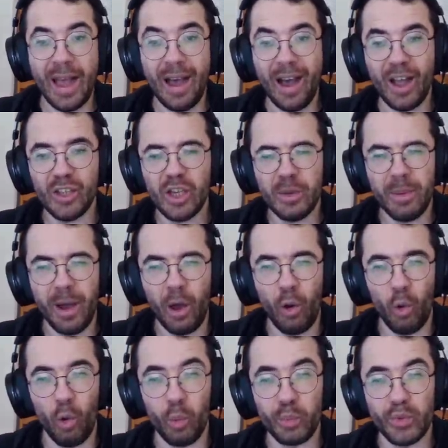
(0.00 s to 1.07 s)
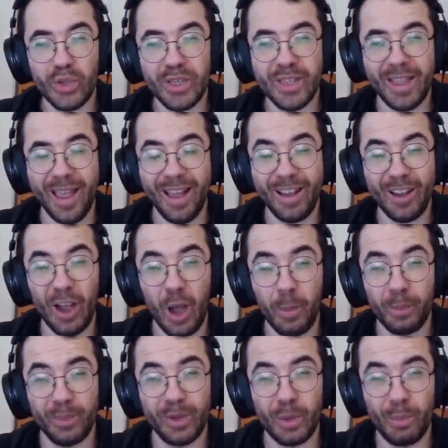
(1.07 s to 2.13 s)
Acaba obsidyen
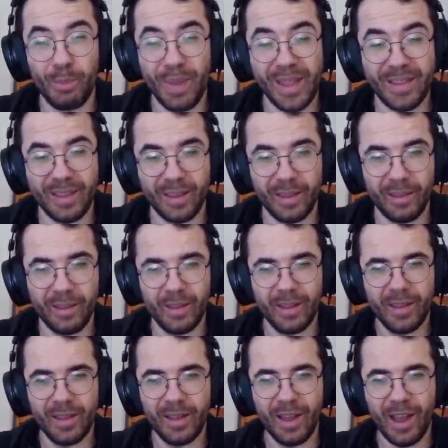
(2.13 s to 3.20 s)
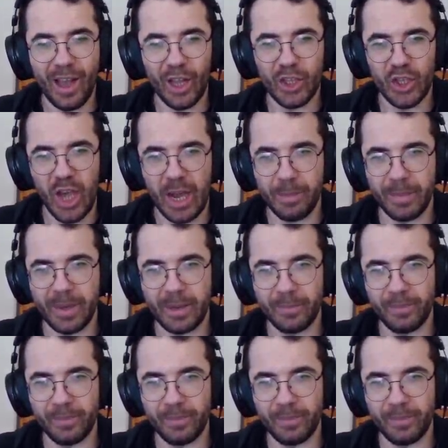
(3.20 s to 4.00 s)
kaplı bedi açar mı?